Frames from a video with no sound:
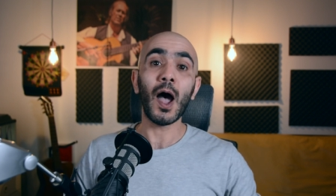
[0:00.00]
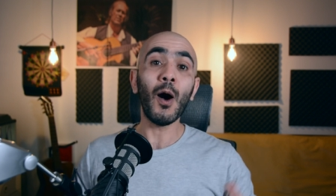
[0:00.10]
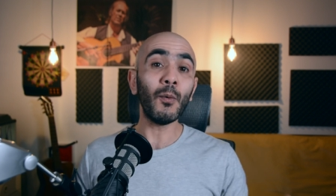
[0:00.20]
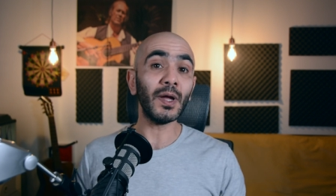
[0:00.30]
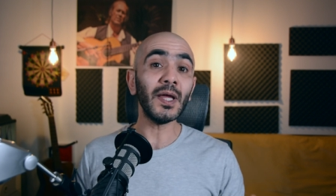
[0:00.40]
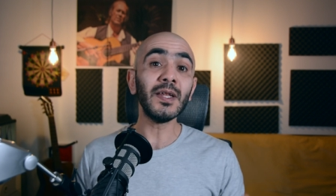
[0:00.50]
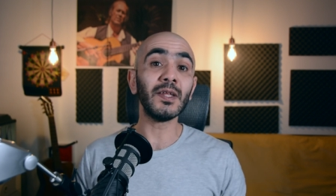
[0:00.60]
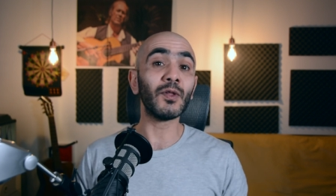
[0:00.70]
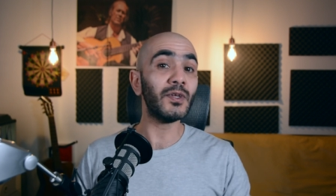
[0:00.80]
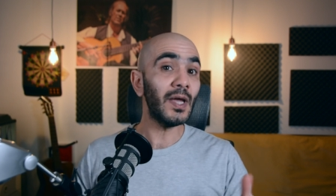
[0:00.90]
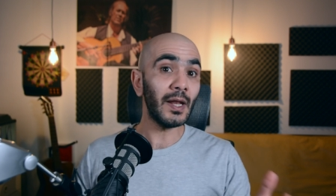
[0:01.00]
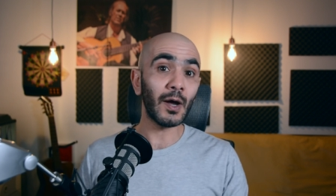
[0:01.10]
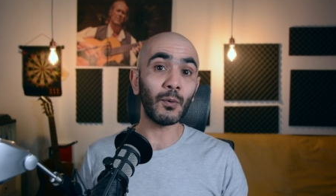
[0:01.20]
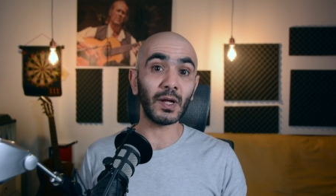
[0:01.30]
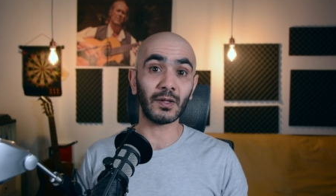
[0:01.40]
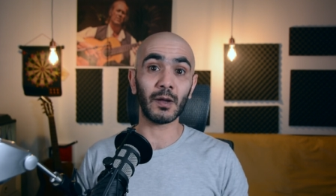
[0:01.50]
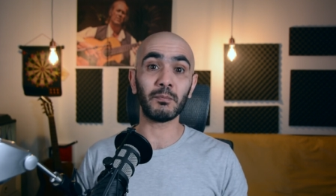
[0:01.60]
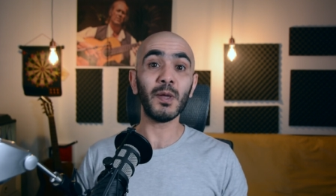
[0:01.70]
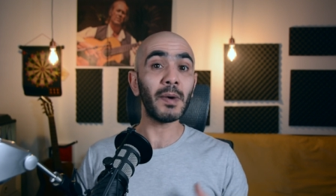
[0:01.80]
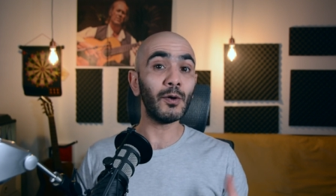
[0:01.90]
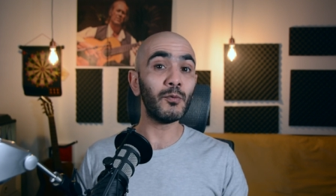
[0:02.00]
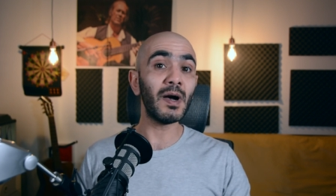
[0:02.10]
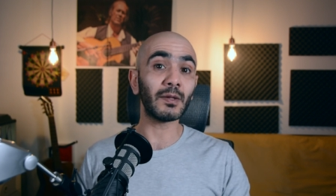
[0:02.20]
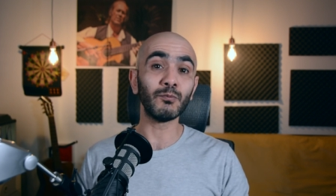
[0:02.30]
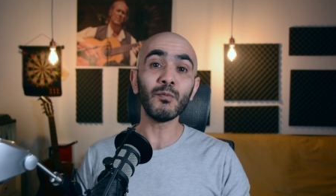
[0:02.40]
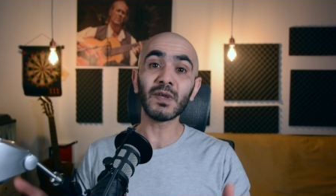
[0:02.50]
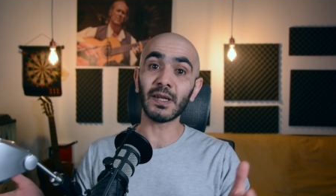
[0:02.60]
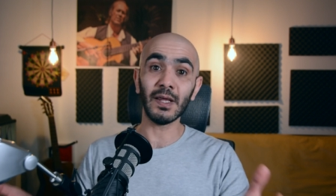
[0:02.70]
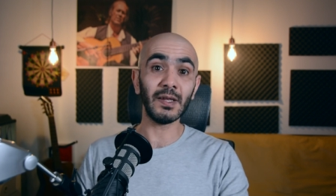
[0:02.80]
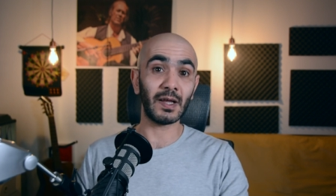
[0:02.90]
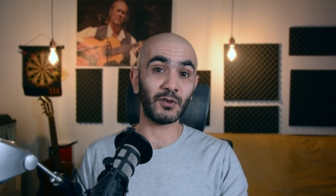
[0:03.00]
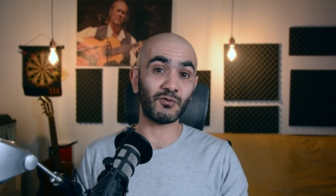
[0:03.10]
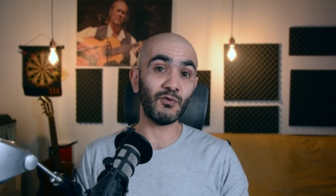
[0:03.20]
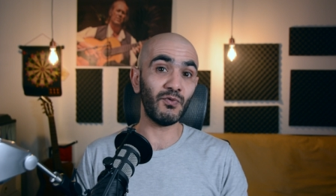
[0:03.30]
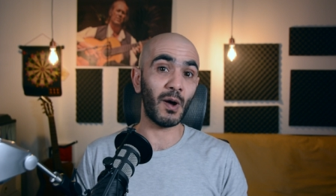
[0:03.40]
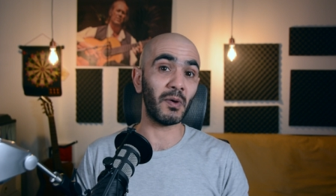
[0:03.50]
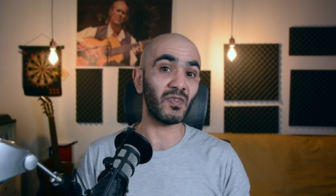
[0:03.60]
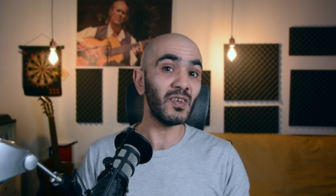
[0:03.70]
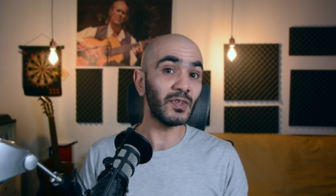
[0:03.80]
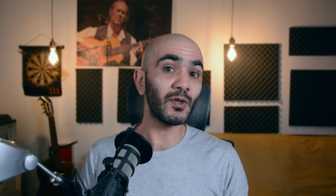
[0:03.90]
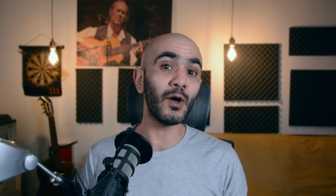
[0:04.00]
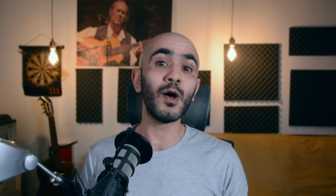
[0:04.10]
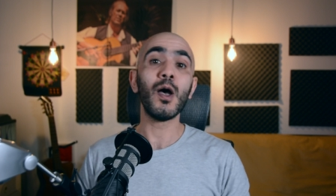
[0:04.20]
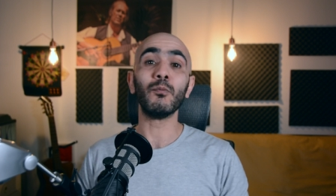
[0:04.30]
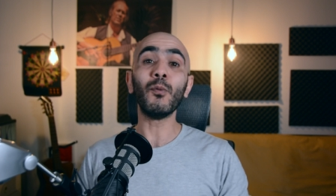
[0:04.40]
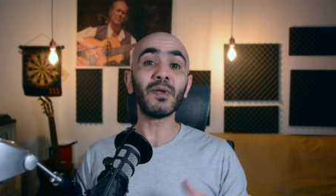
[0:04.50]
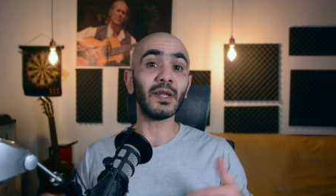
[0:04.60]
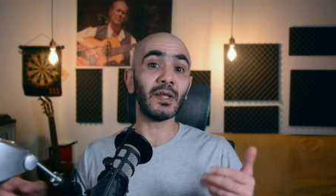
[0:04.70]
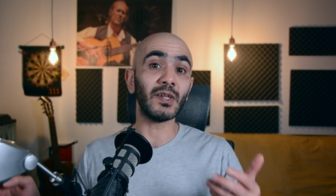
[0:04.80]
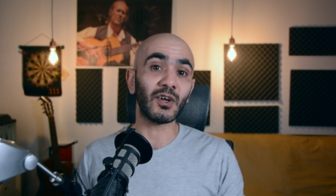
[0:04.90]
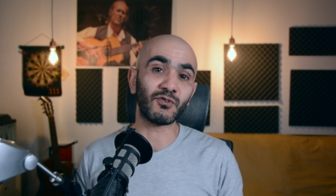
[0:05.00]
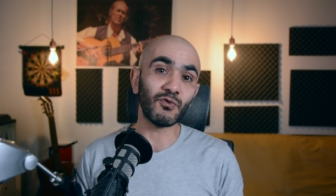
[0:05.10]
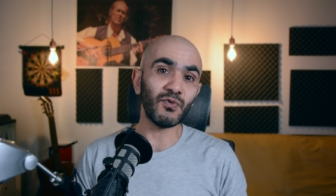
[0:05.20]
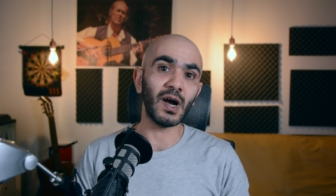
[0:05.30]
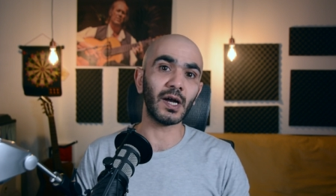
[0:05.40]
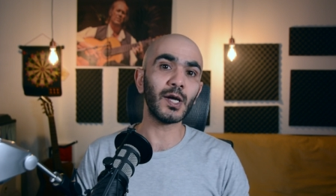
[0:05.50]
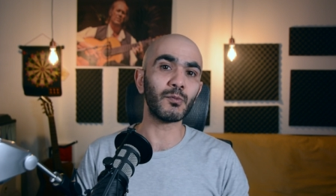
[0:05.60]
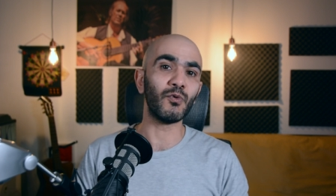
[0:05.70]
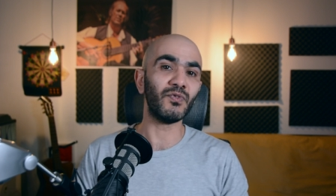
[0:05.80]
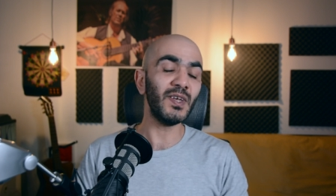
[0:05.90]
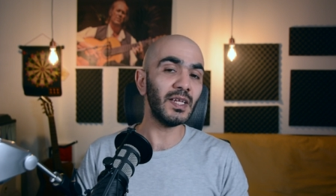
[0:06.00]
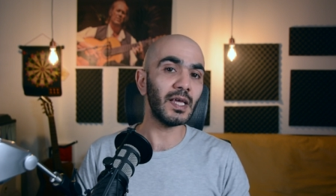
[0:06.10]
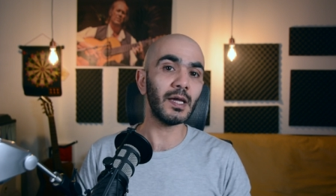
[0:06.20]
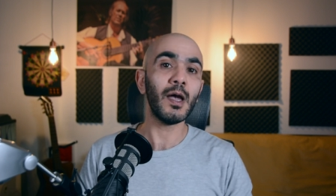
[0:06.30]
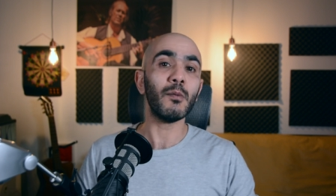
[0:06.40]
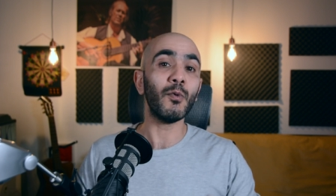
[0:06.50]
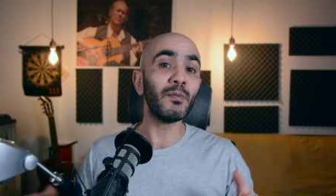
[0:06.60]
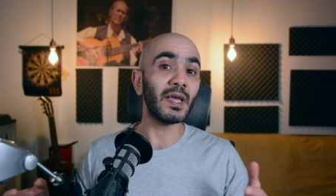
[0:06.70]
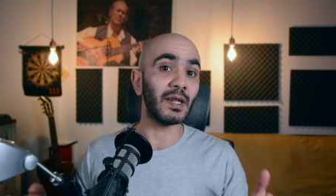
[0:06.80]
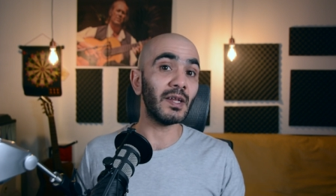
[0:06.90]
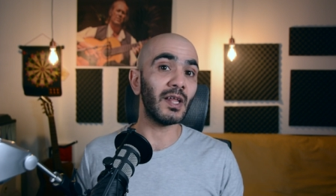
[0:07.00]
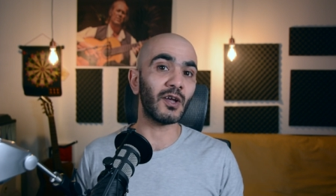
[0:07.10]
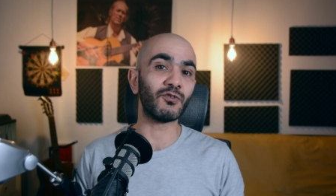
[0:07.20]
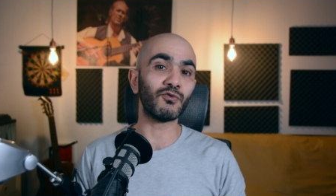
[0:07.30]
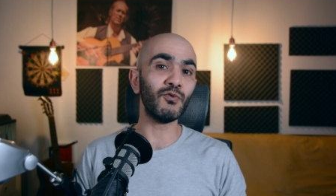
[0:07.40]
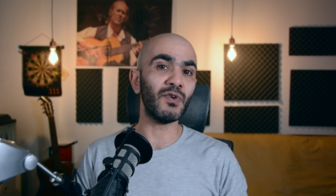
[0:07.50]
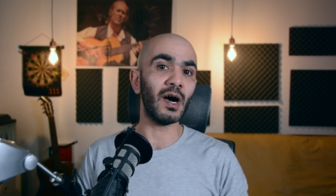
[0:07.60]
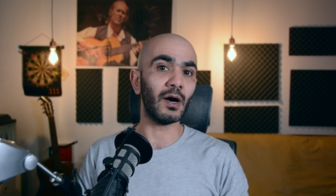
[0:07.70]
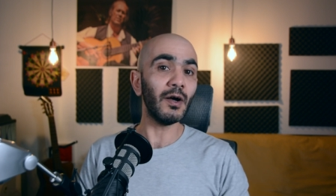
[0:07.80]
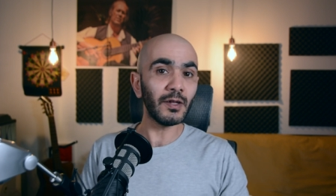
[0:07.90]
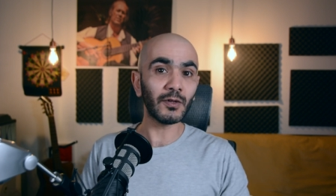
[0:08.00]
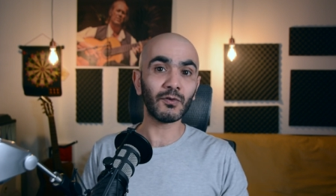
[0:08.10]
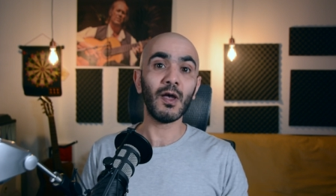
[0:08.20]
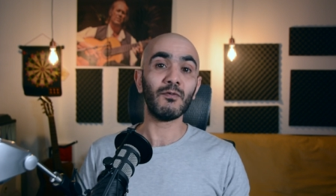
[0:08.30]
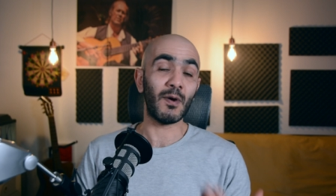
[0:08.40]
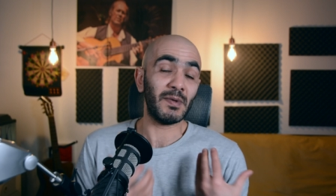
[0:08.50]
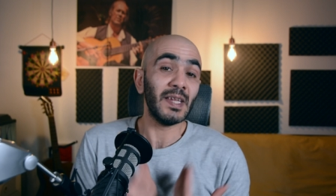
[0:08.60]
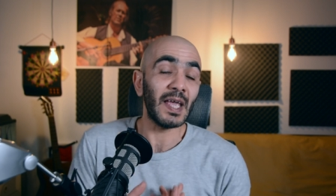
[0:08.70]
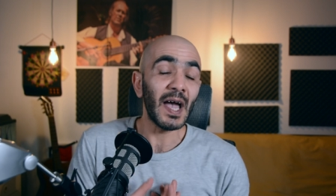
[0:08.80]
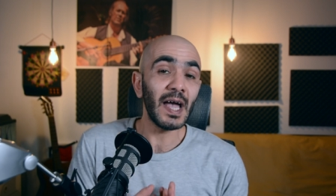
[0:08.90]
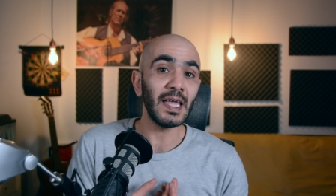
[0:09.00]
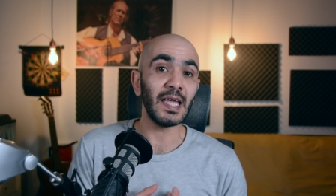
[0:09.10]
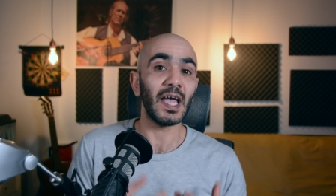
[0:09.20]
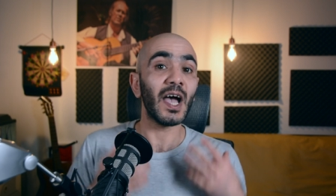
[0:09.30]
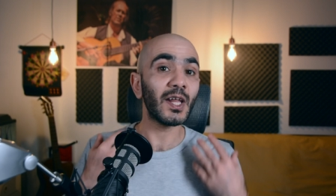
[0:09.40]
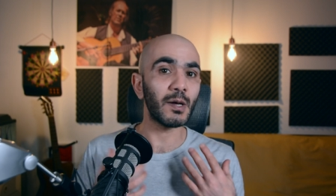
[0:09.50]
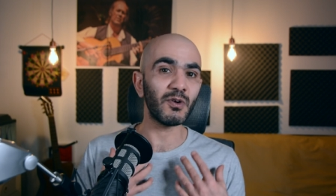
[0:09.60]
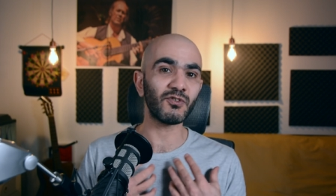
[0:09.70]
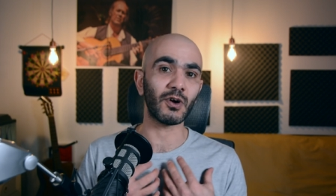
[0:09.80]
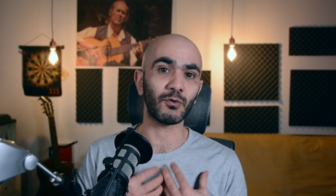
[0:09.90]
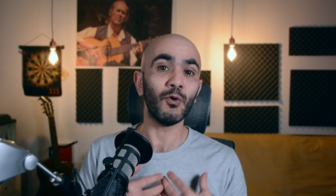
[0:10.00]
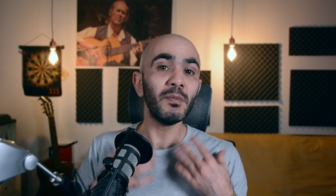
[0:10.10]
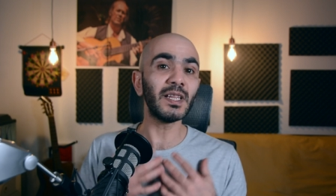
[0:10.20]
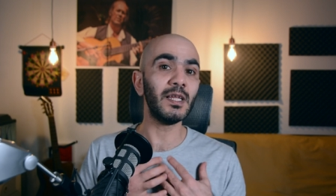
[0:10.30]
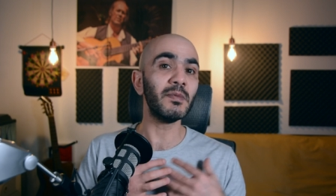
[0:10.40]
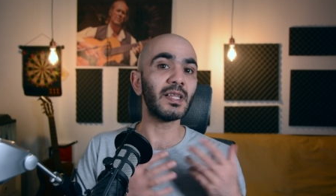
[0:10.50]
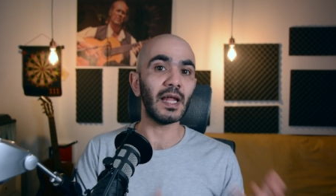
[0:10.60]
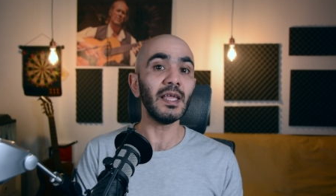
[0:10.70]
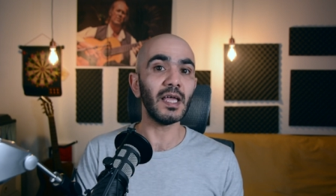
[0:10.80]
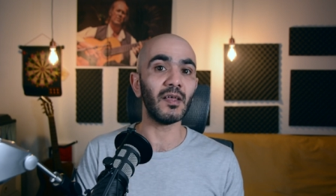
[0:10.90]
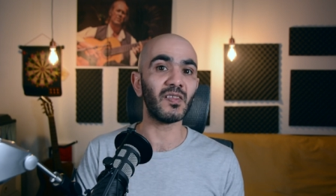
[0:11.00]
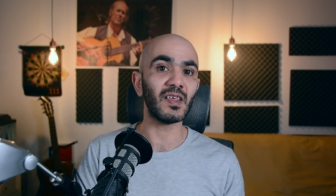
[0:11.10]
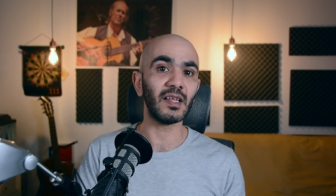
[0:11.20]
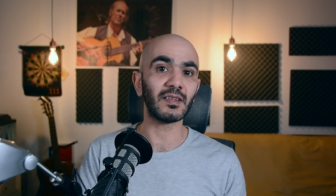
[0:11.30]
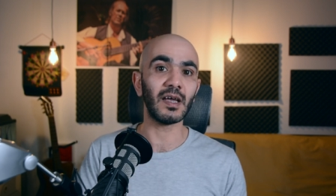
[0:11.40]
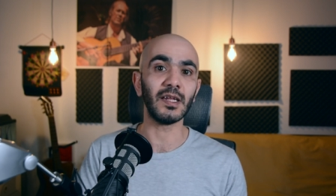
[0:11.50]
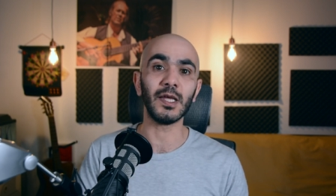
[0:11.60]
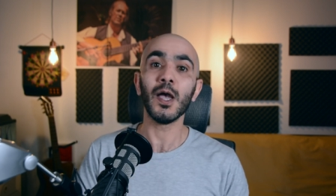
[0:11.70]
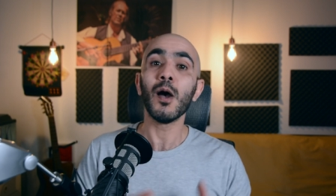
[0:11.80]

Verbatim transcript: او اني ضيع لك وقتك بمعلومات ممكن انك تشوفها بسيطه ممكن انك تشوفها غير مفيده ممكن انك تشوفها غلط فبالنهايه انا بشر ومثلي مثل اي انسان تاني